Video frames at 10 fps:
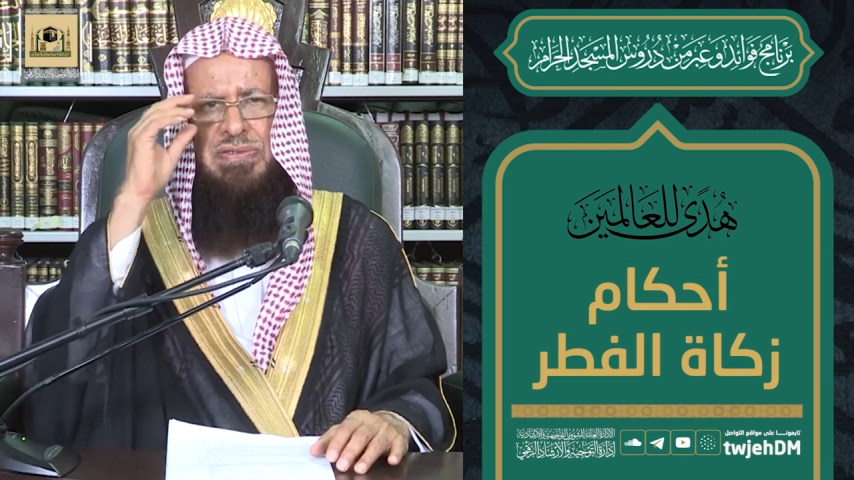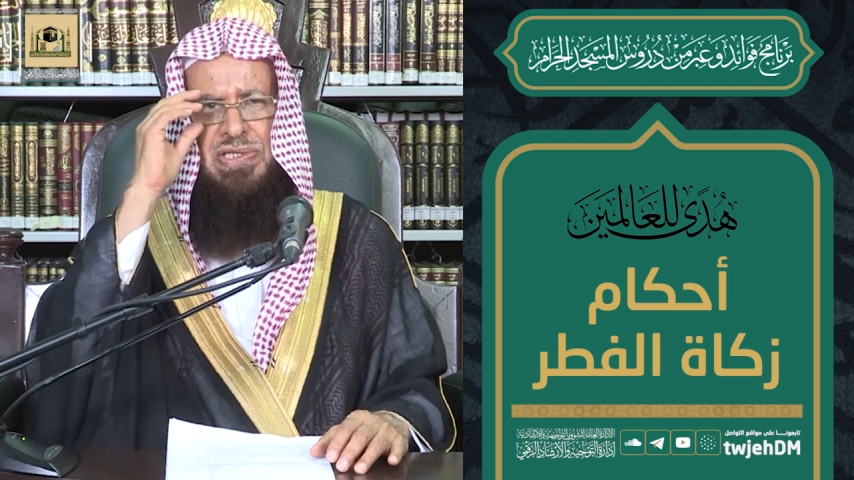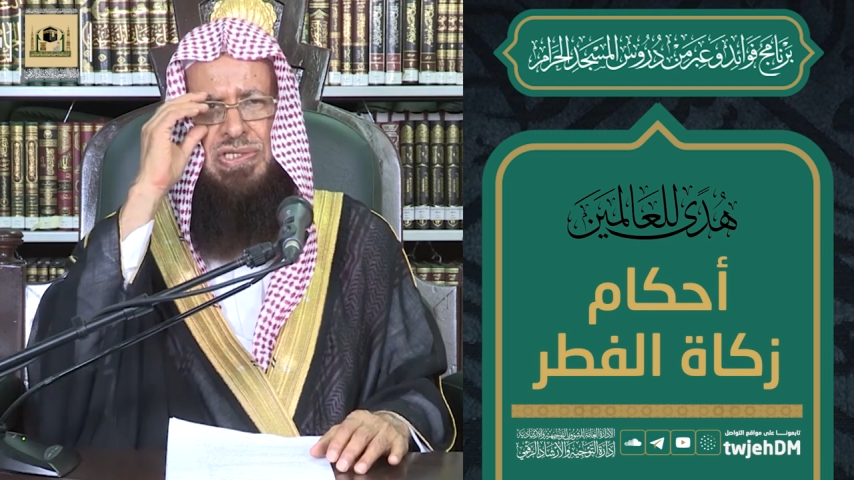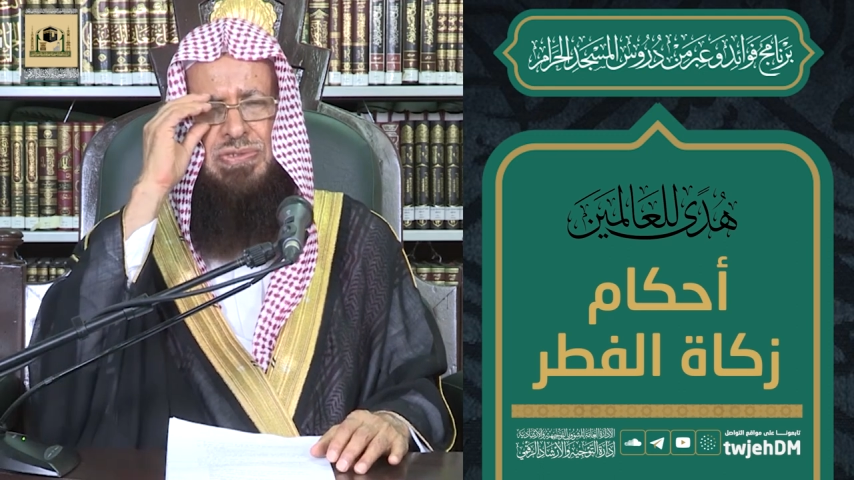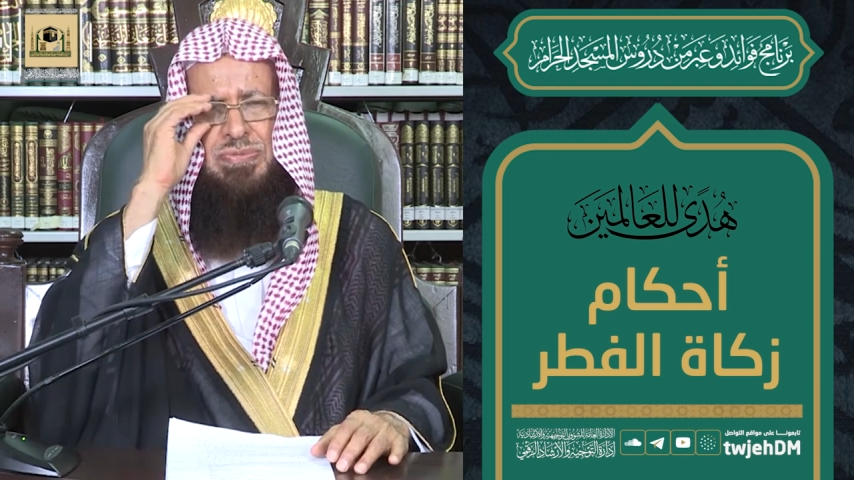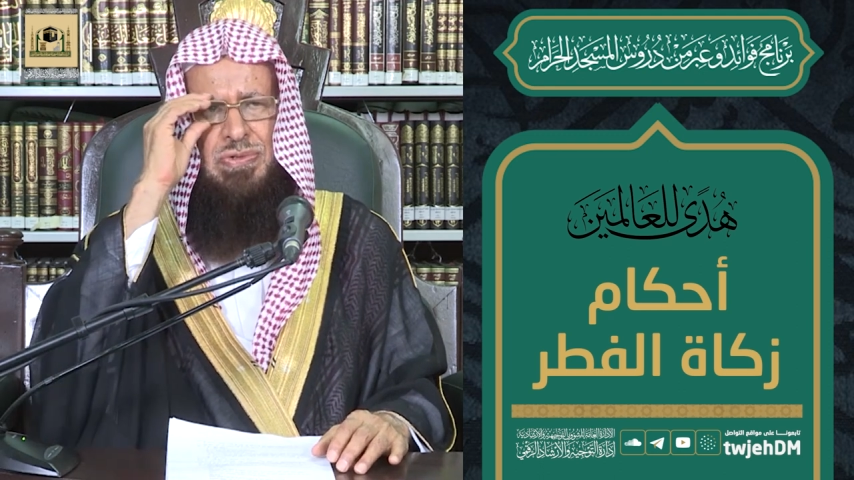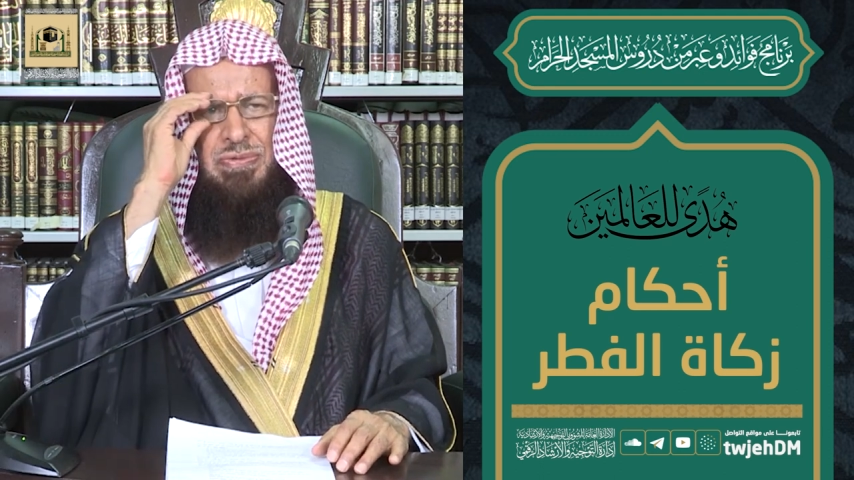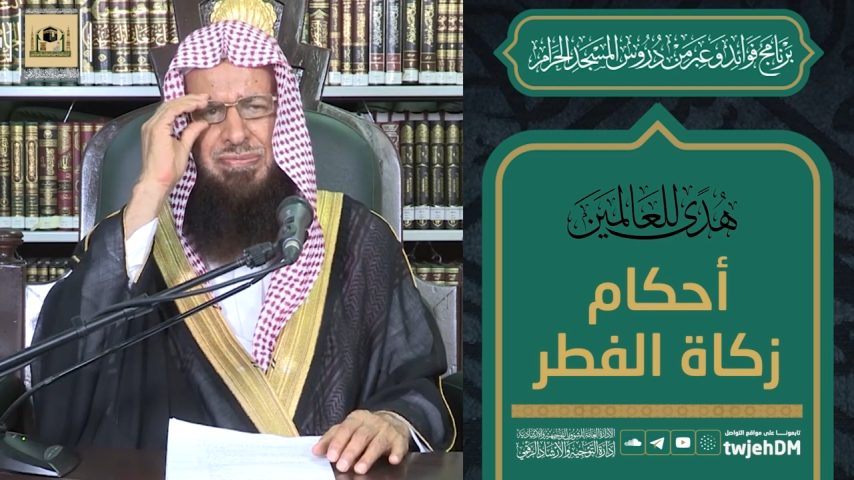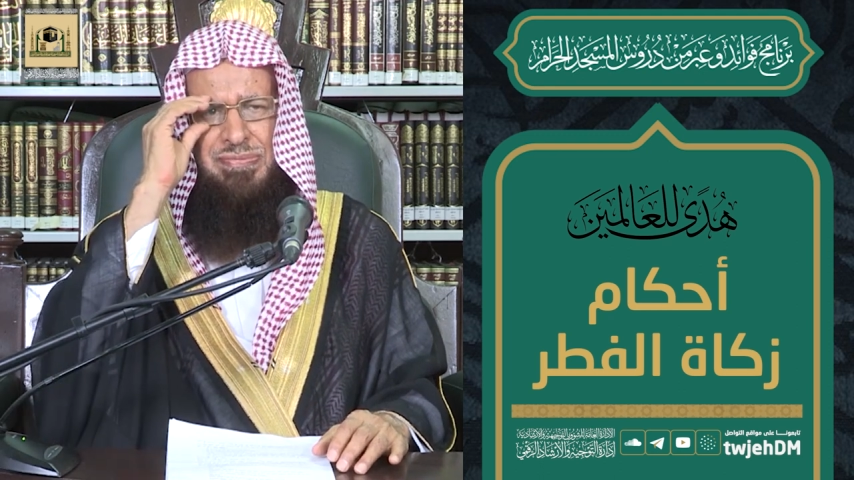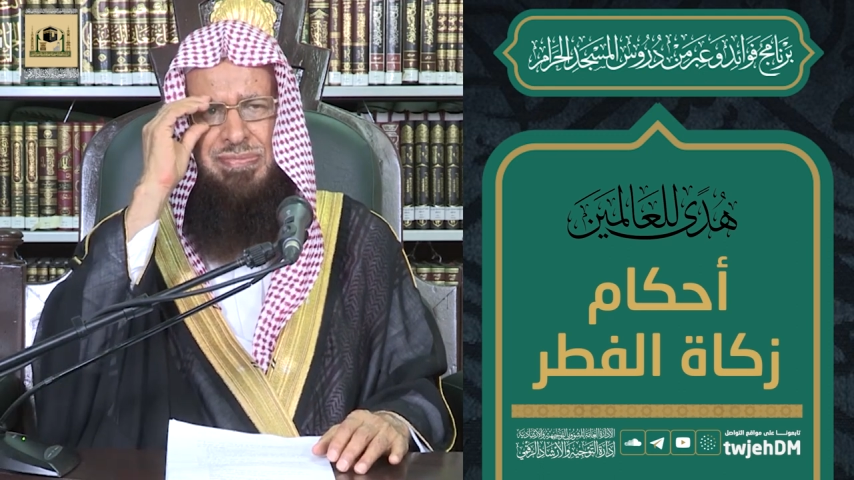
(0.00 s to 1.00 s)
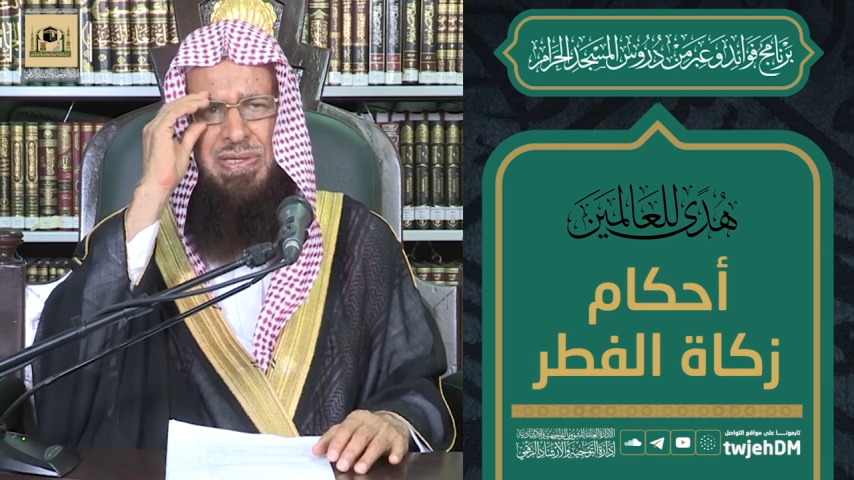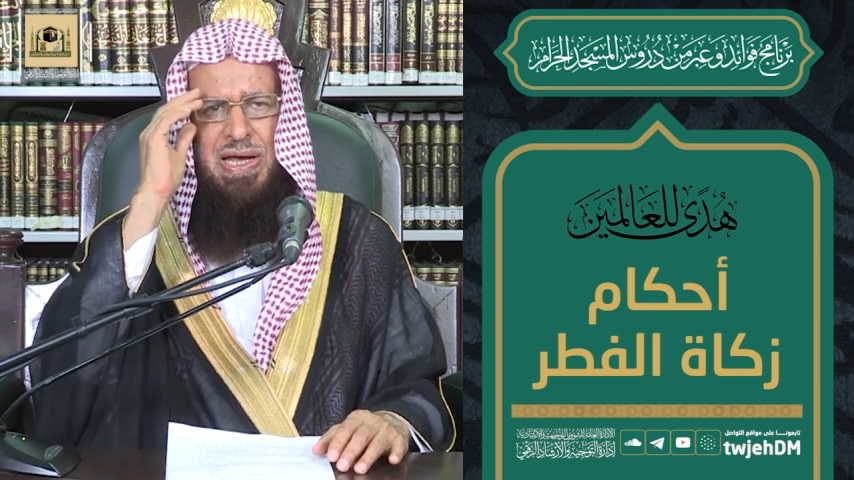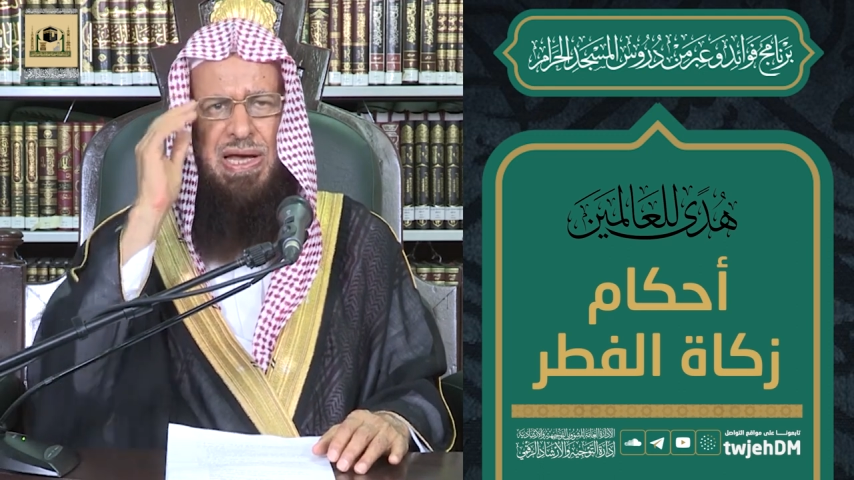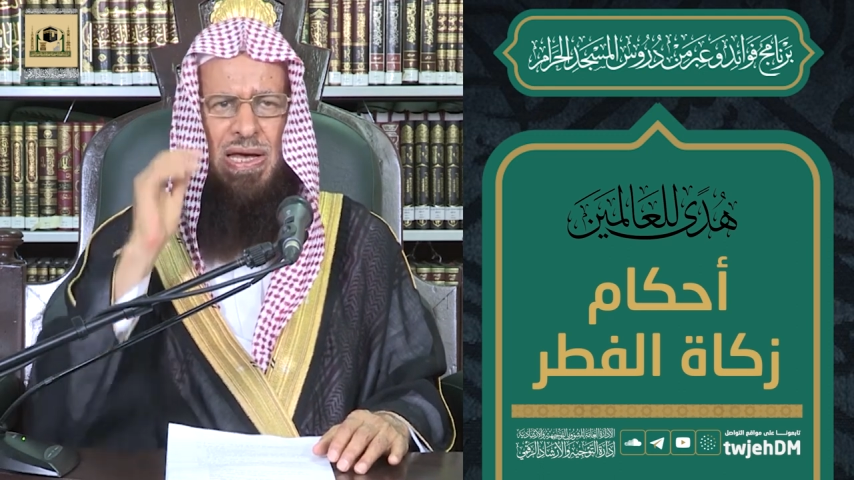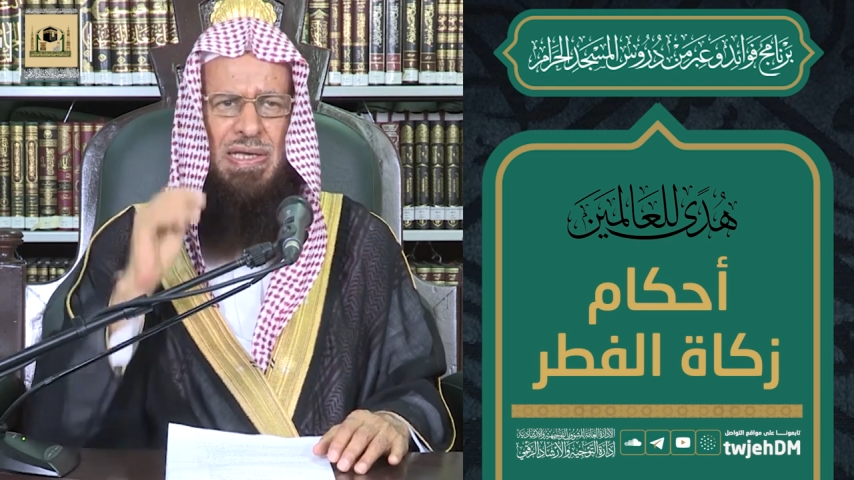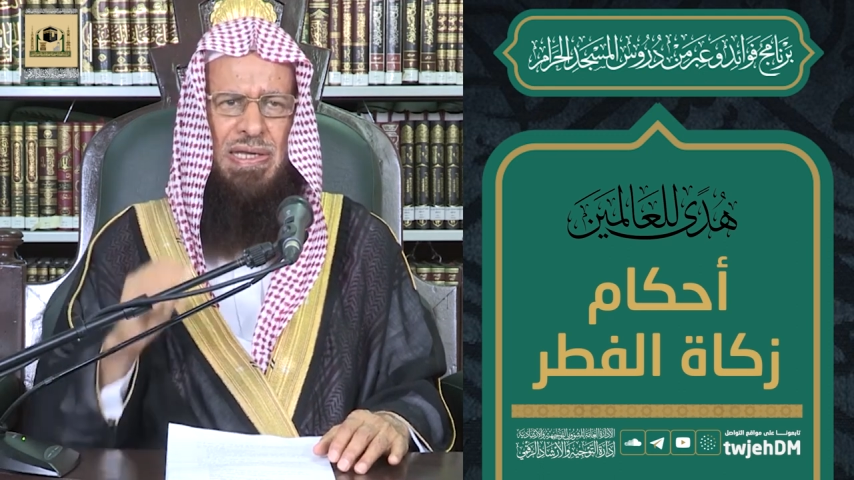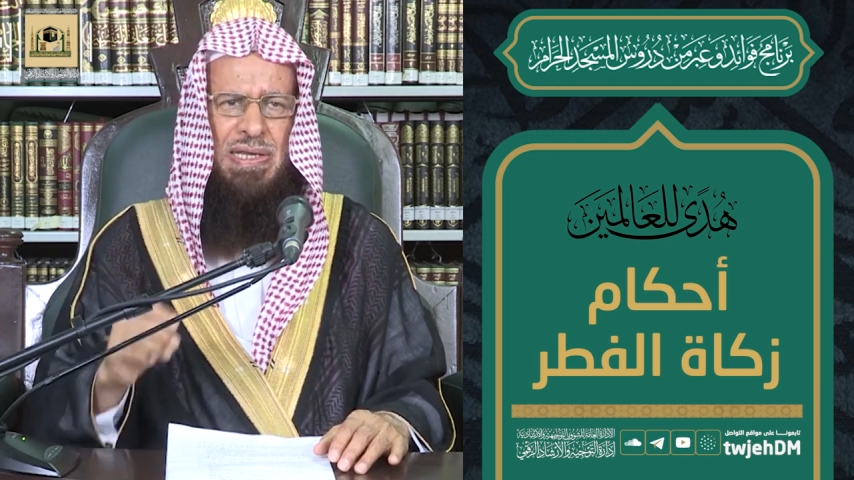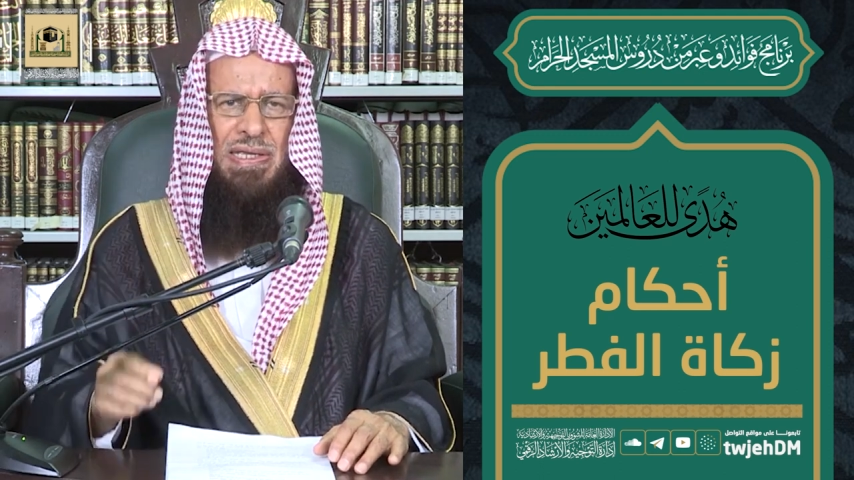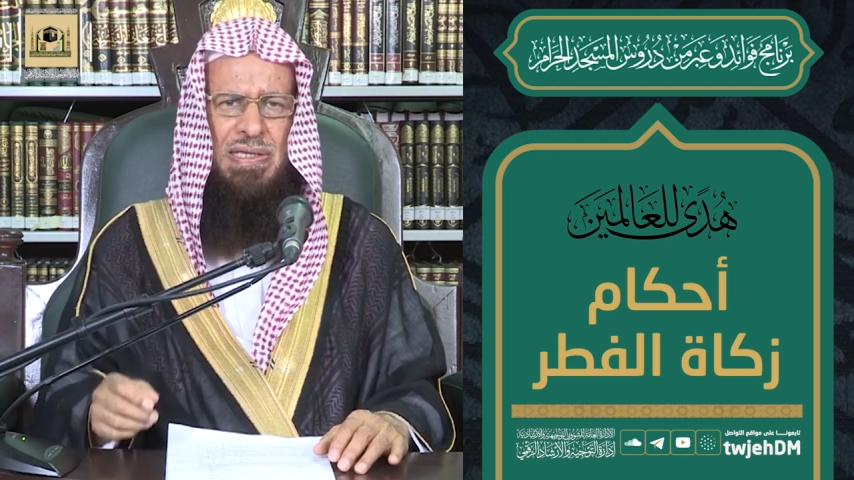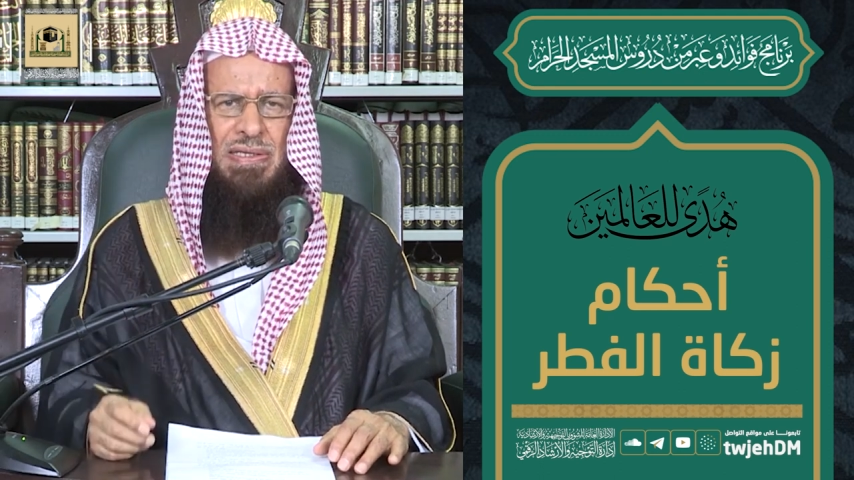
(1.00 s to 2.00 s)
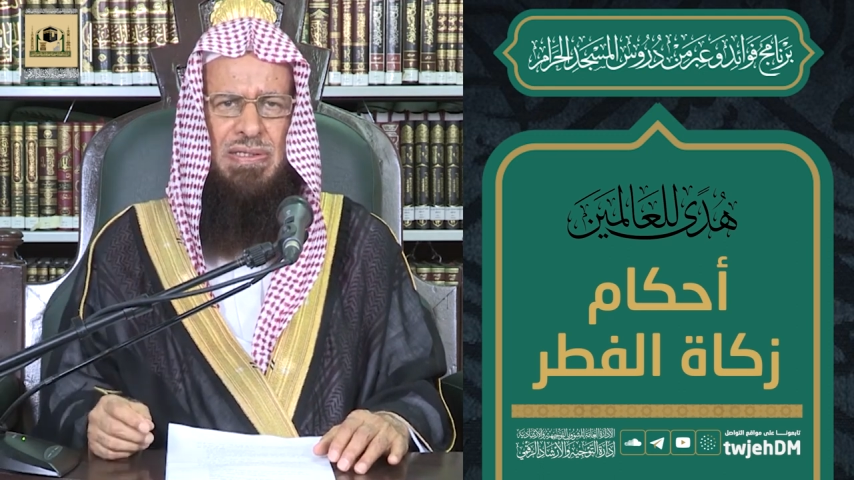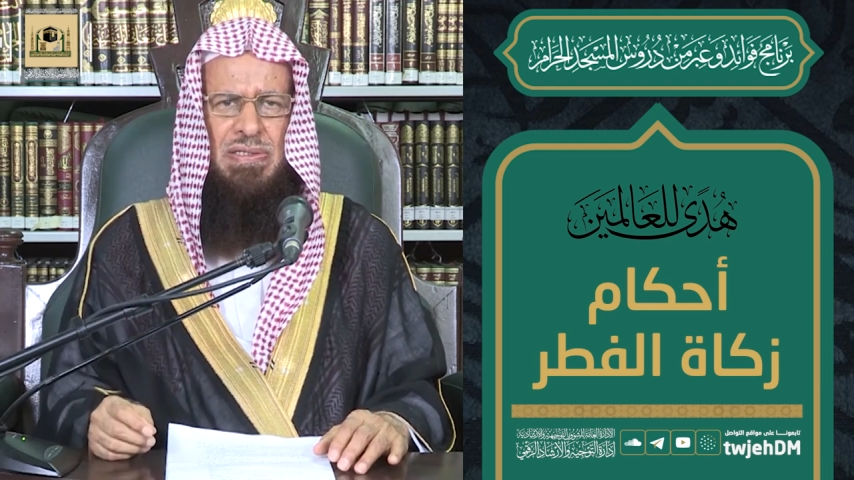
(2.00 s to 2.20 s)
تجب باخر